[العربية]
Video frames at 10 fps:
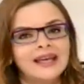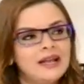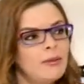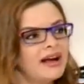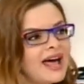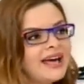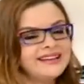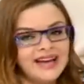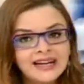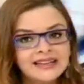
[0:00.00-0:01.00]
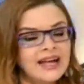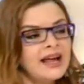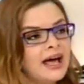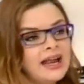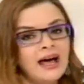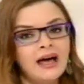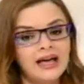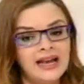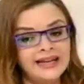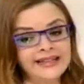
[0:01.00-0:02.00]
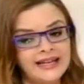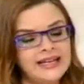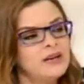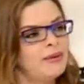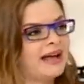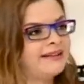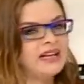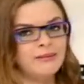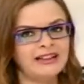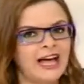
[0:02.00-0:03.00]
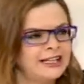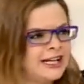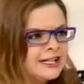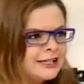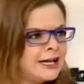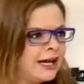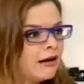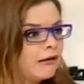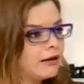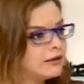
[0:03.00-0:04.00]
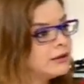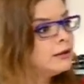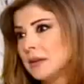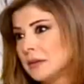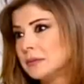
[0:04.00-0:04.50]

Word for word: كل ما راحت اكثر على العدائيه بالعداله بدها عداله تنهي الاخر ايه.